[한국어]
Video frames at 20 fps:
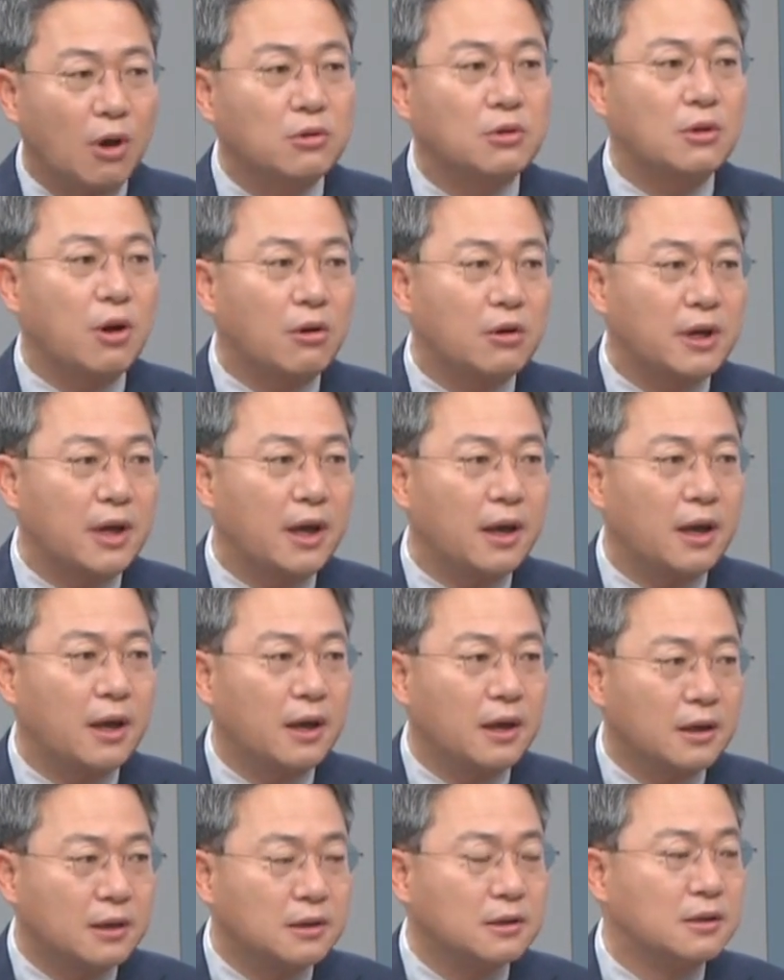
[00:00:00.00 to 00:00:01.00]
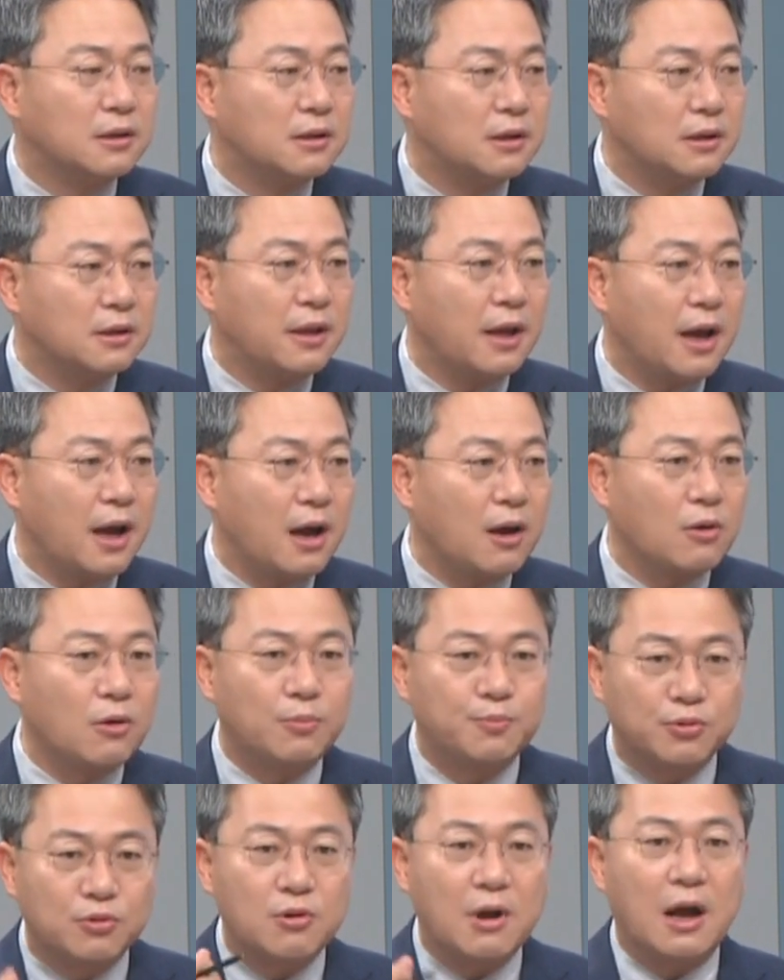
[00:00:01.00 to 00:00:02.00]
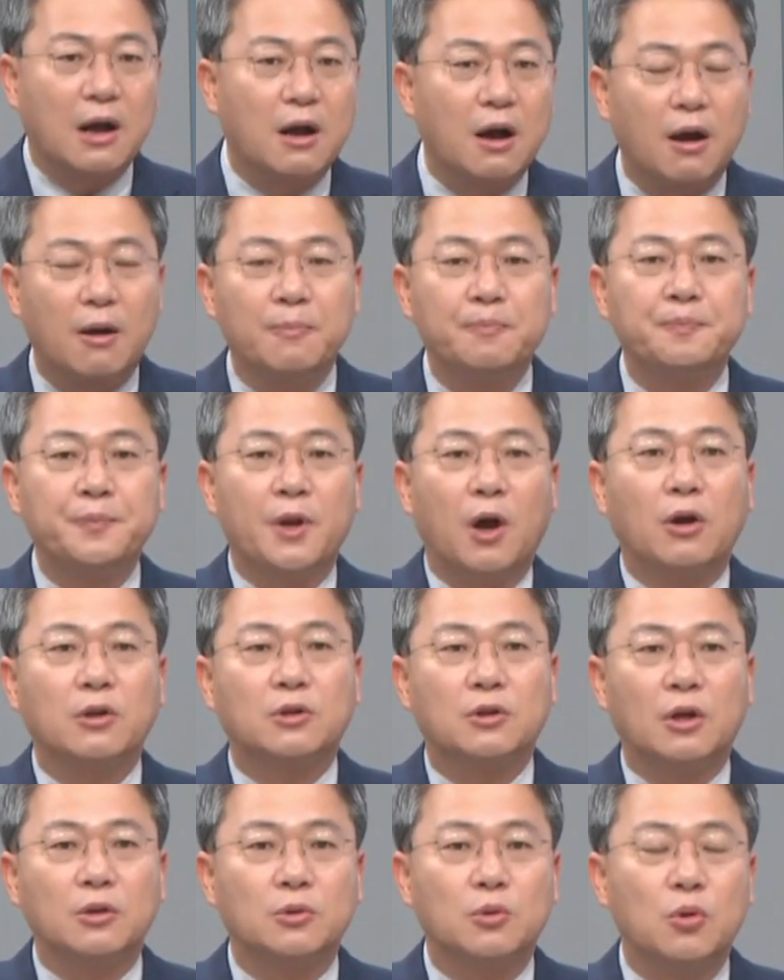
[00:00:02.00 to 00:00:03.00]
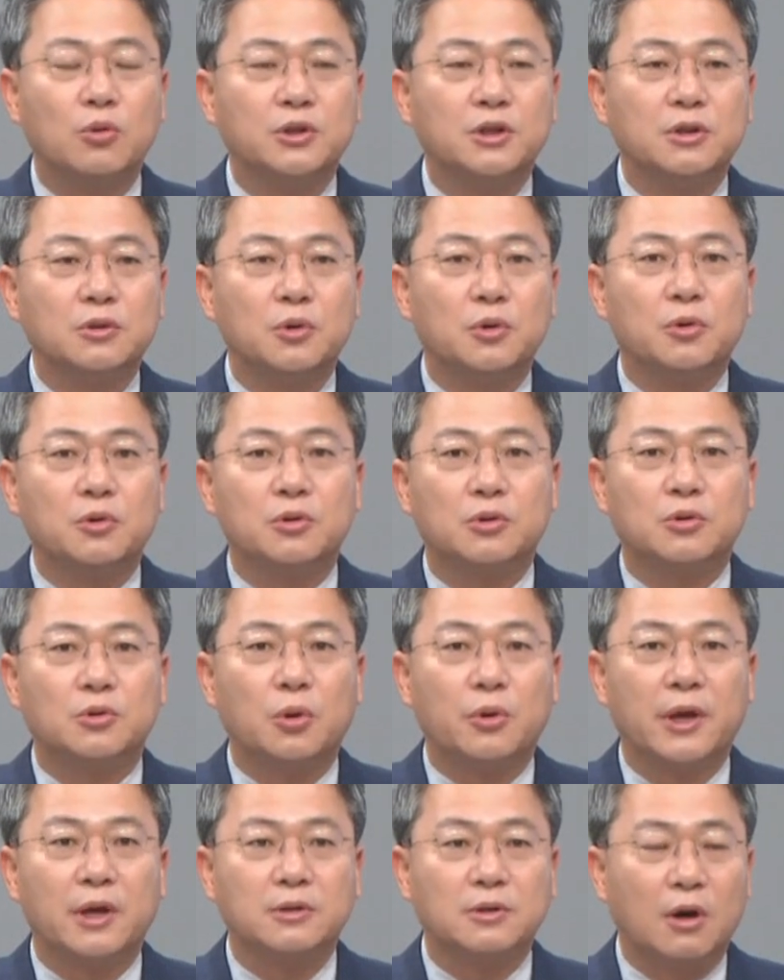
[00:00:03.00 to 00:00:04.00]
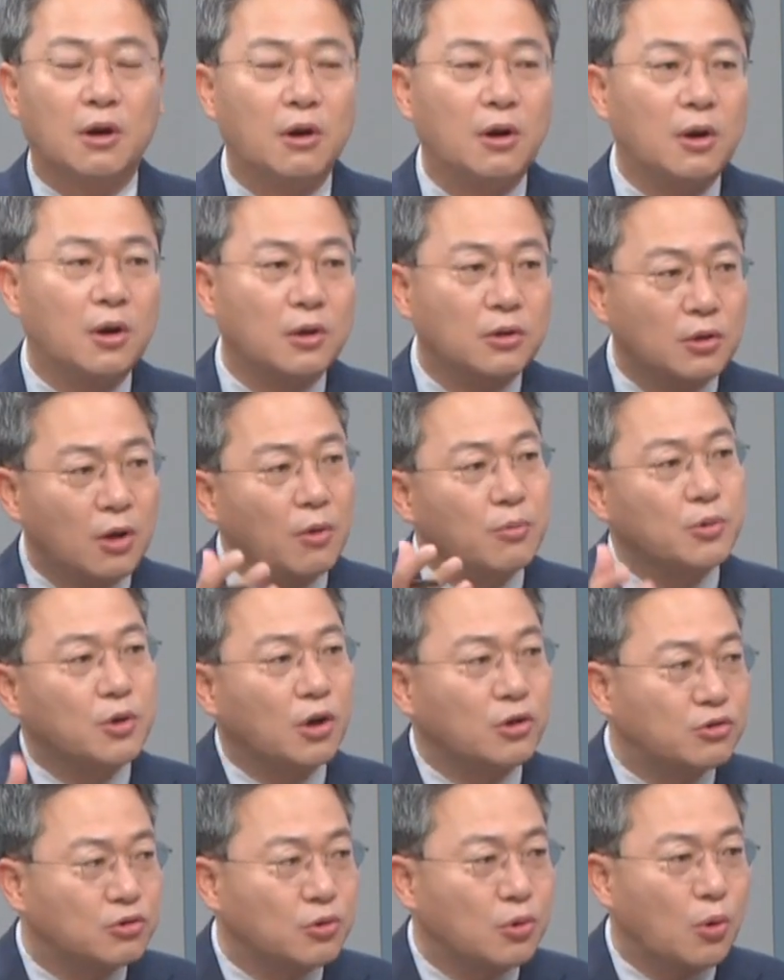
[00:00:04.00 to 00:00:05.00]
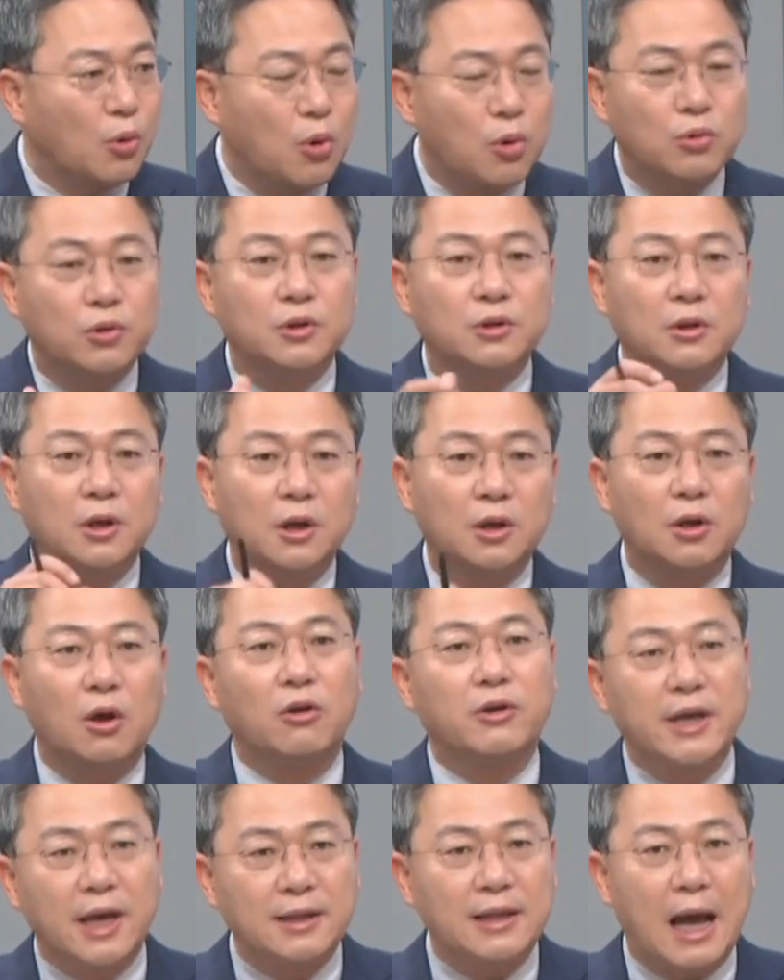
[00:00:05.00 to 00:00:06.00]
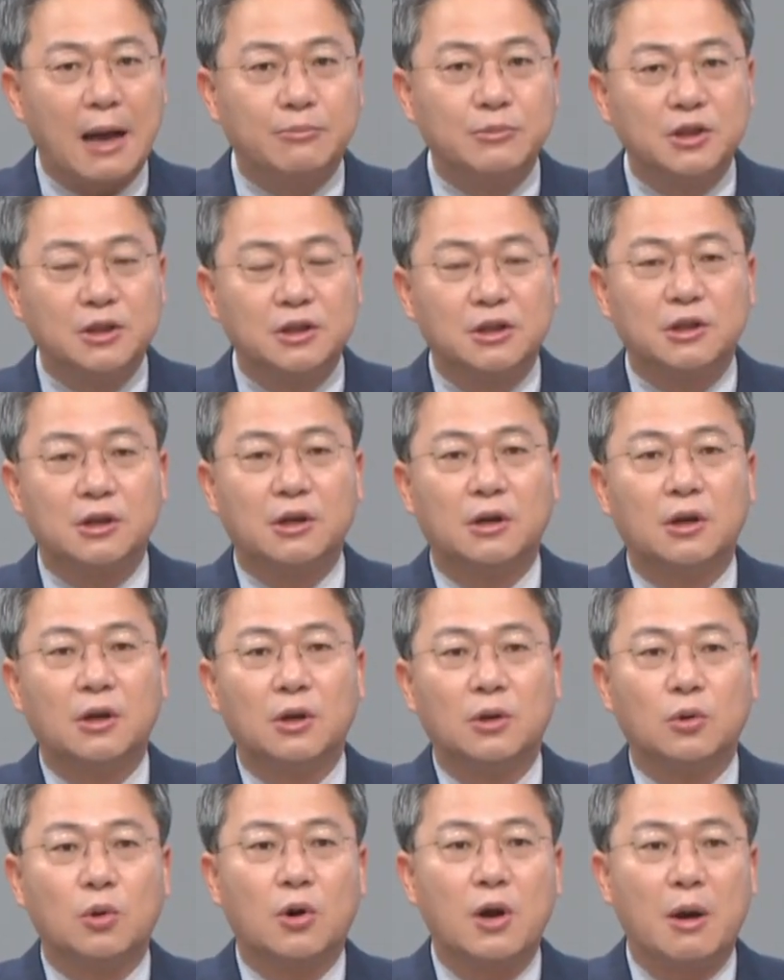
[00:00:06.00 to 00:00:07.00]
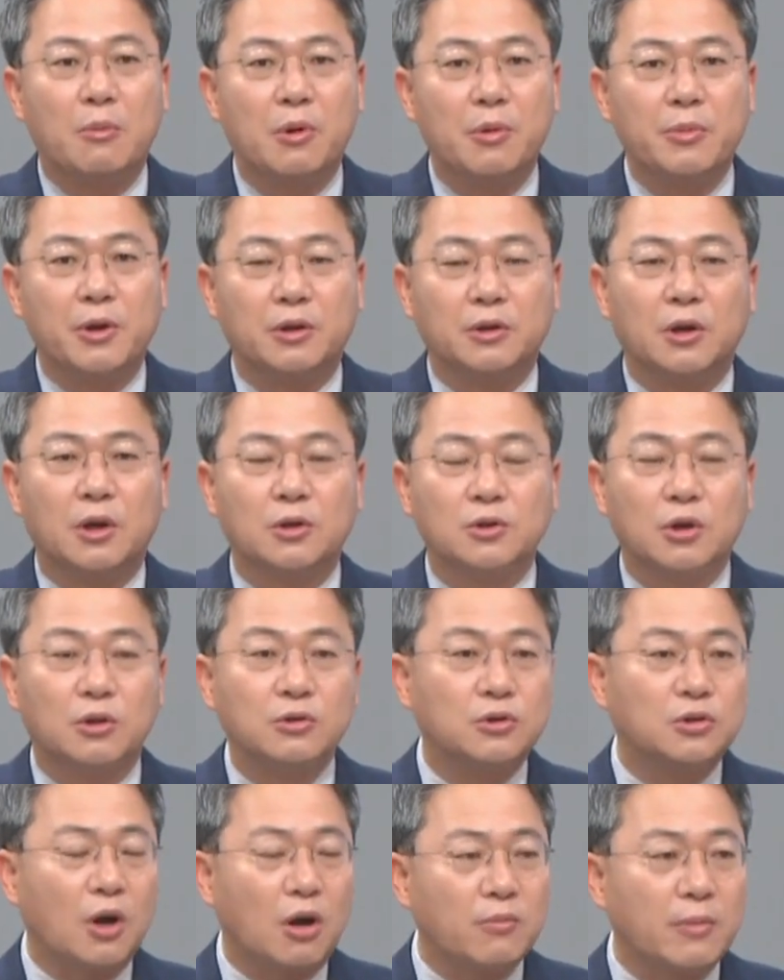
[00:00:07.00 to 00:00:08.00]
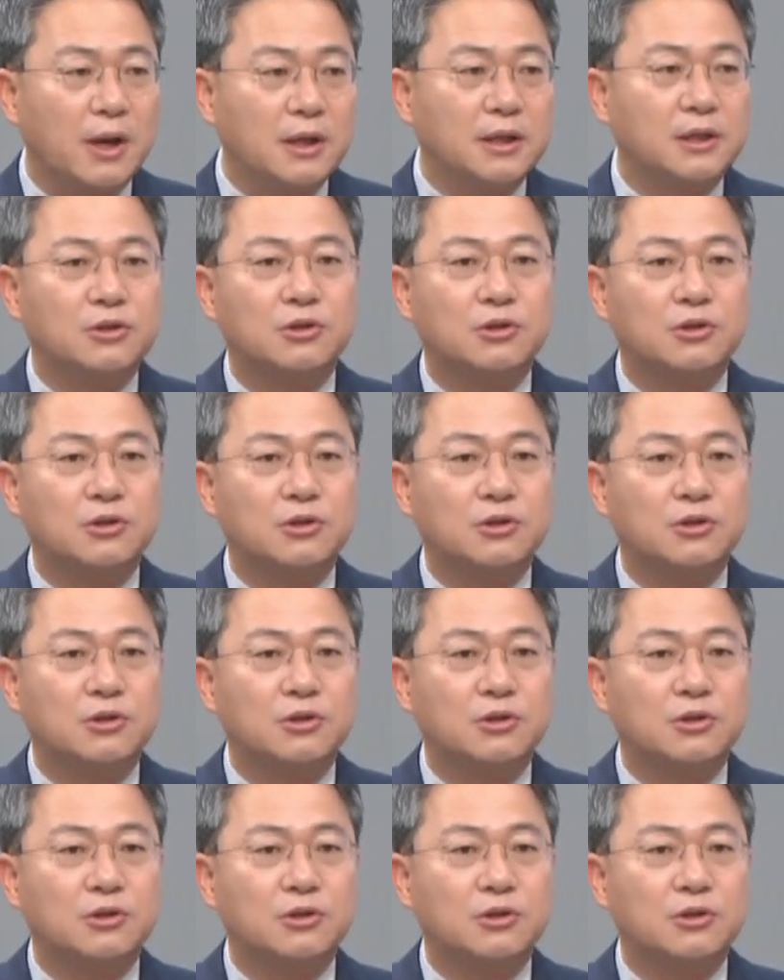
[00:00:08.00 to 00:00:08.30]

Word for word: 어떻게 그들을 대하고 북한과 어떤 통신 교류를 통해서 넘겨주고 혹은 여기에 남는지를 돌아보면 저는 정말